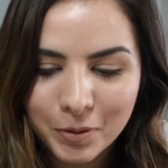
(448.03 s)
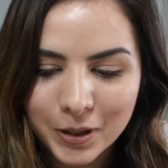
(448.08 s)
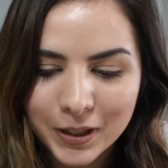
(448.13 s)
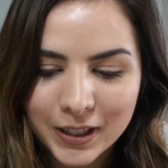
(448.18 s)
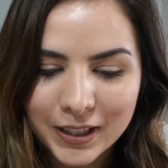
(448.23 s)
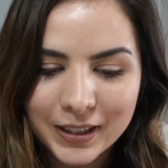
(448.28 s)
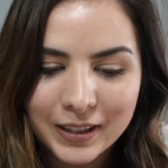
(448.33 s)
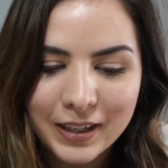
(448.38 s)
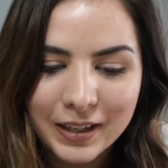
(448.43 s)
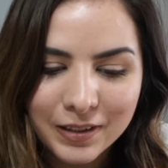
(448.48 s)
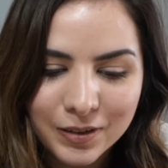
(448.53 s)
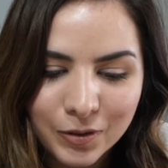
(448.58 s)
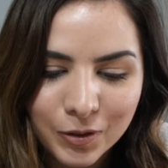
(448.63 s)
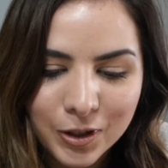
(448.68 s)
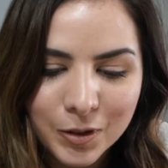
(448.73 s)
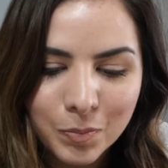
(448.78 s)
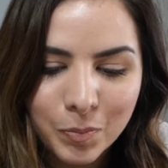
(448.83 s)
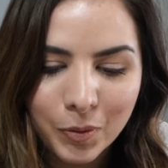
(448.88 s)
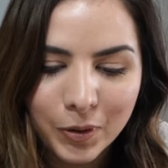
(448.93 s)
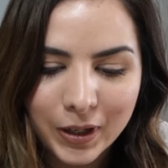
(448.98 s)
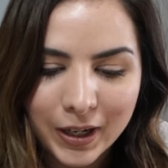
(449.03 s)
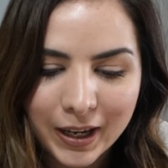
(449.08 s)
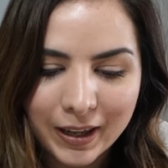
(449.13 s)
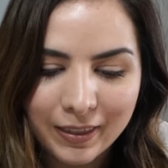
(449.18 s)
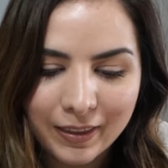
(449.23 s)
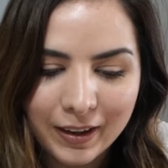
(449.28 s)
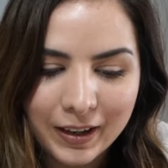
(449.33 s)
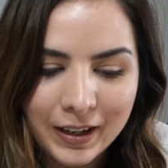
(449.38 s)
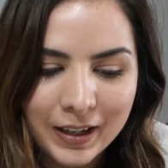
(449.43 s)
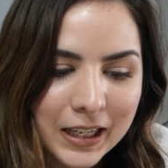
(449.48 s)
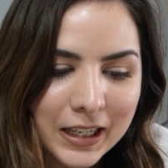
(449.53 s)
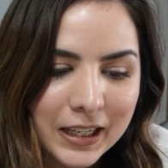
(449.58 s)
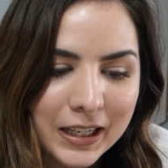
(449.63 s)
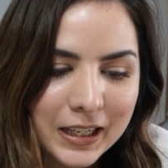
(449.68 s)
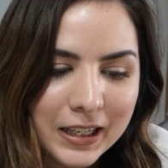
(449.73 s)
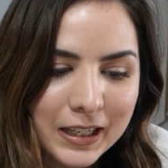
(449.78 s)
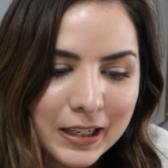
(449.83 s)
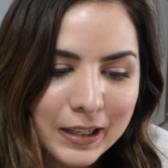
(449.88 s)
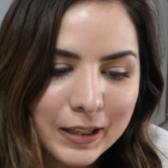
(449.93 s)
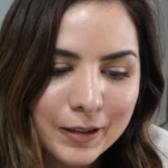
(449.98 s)
porque ya estoy spoileada.
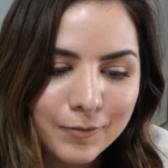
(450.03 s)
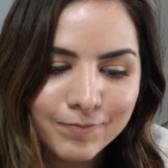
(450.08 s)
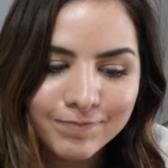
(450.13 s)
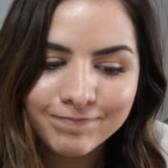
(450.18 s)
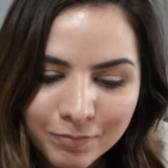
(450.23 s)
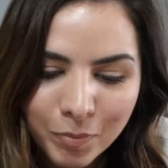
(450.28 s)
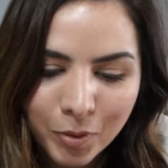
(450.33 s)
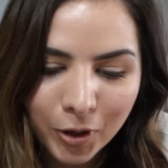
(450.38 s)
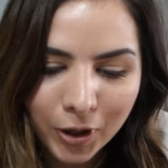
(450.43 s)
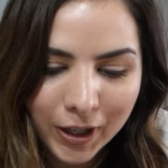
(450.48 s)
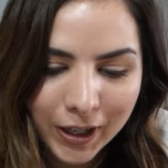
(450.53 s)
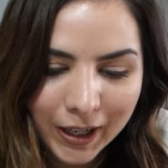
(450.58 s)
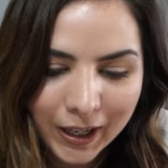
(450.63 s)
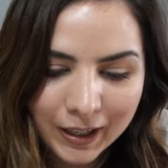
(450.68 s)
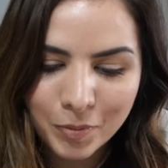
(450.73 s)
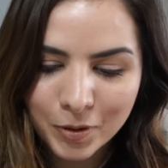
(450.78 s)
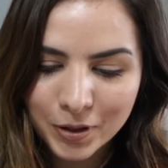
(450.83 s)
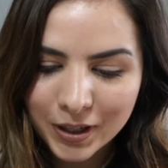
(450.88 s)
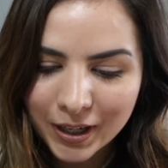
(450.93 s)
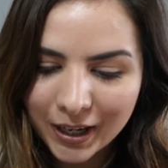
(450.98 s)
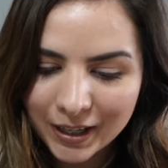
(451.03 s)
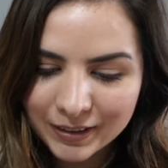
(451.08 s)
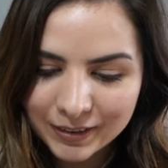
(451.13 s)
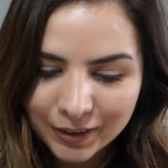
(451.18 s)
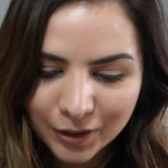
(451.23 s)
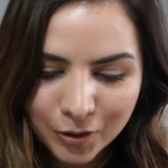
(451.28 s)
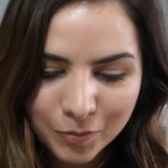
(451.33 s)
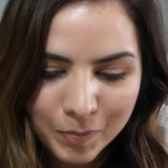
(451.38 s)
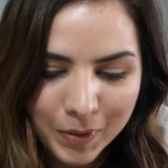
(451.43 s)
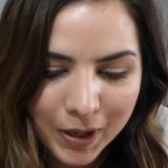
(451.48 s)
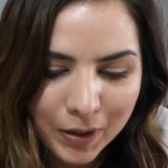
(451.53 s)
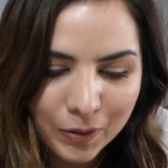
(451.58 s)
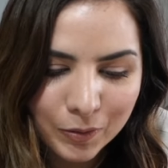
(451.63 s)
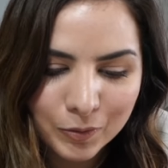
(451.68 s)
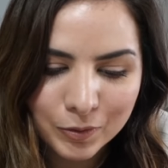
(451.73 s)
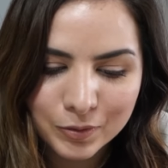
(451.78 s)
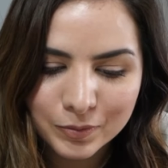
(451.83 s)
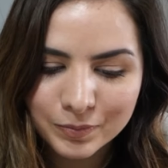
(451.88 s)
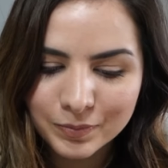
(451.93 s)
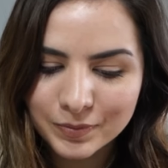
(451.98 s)
¿Y por qué? ¿Por qué? Tengo miedo.
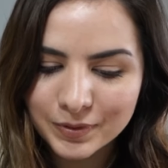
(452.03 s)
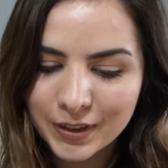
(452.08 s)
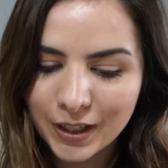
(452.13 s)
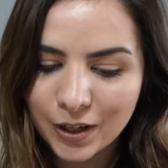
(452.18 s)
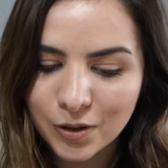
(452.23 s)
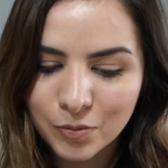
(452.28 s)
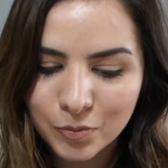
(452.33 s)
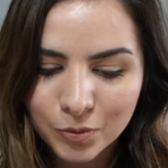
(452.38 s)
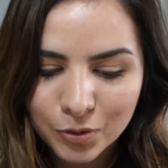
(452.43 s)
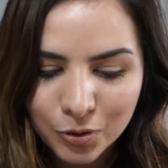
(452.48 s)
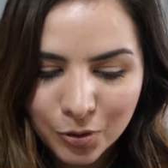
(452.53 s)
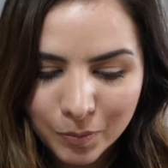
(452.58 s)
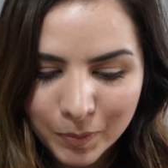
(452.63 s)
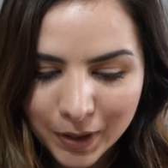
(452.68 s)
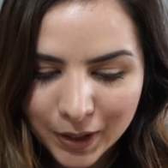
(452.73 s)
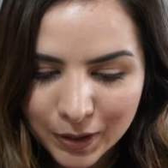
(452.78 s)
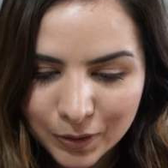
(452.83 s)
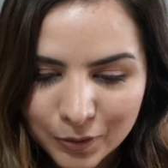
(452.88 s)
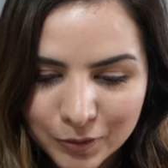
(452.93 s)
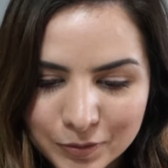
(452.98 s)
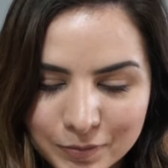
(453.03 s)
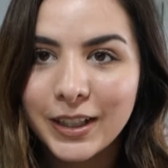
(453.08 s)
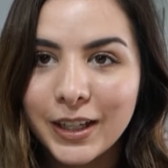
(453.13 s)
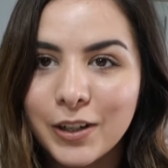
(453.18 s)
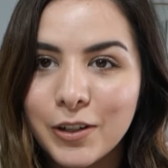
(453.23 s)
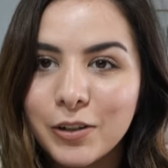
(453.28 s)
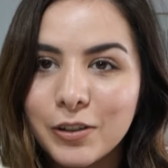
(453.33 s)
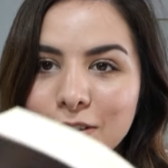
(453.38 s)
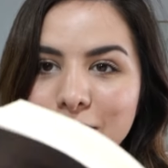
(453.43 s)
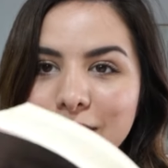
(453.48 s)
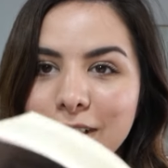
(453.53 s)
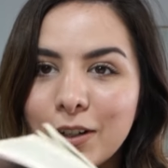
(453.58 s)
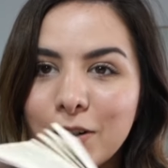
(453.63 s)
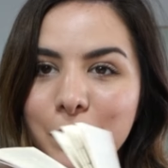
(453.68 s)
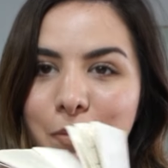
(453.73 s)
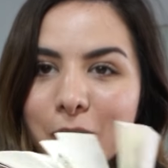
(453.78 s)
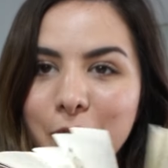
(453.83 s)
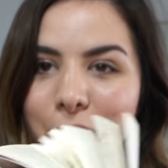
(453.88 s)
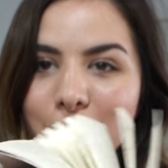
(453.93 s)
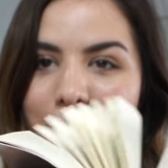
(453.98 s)
Tengo mucho miedo. Tengo, tengo
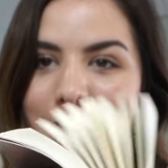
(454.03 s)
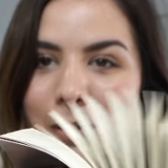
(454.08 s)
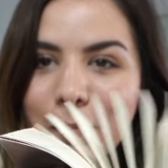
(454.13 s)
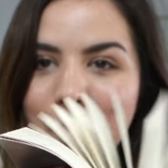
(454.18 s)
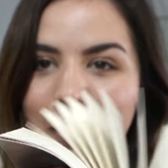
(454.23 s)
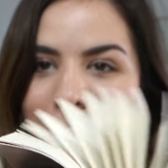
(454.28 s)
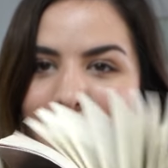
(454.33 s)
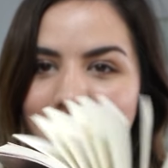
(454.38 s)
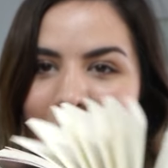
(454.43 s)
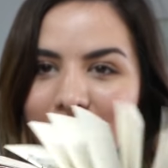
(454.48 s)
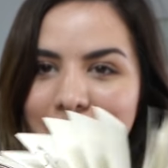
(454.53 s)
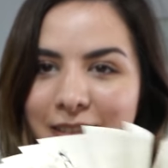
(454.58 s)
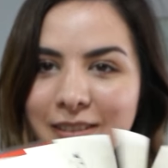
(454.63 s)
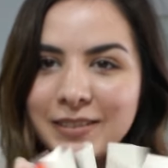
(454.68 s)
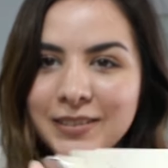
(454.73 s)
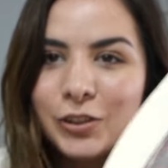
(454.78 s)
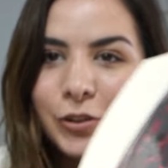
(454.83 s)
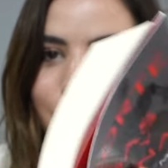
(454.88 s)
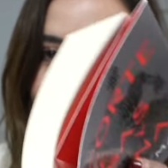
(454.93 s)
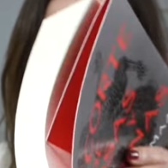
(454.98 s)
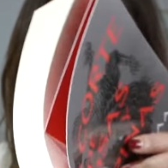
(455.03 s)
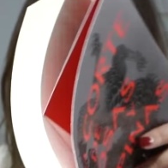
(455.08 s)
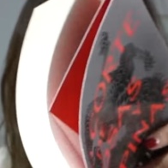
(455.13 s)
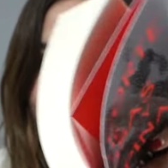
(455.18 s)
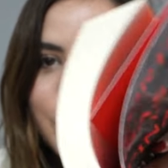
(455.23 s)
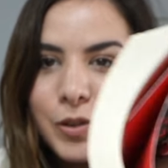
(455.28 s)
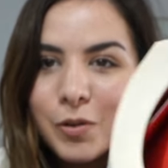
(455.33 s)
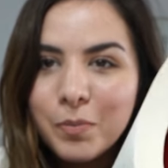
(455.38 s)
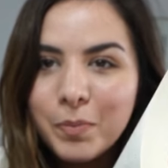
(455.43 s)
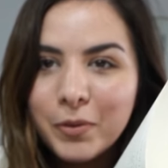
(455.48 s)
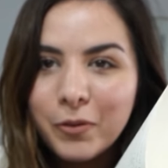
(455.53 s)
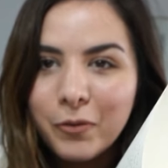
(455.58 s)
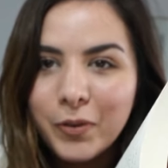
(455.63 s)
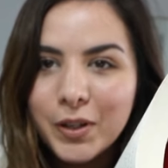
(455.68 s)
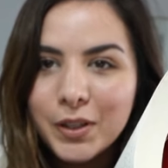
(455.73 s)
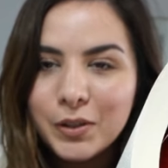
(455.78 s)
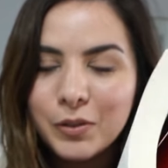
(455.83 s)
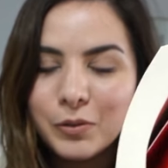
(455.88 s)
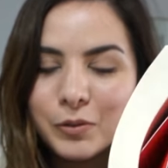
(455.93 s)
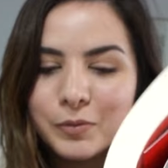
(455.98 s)
miedo de esta parte. Todo esto ha sido
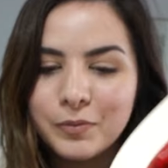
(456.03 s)
perfecto.